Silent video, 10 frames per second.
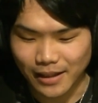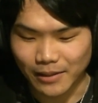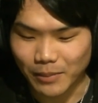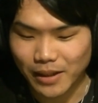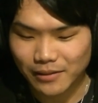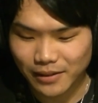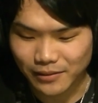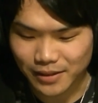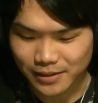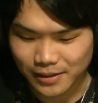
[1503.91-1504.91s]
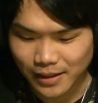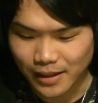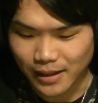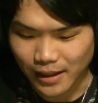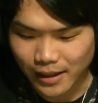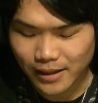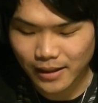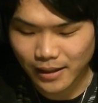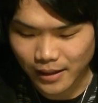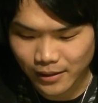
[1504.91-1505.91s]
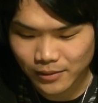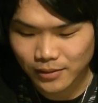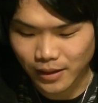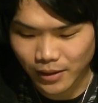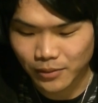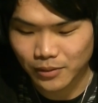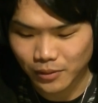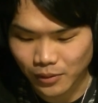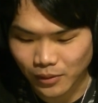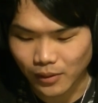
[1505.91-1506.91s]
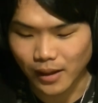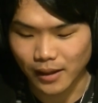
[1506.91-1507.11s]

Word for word: えメールアドレス info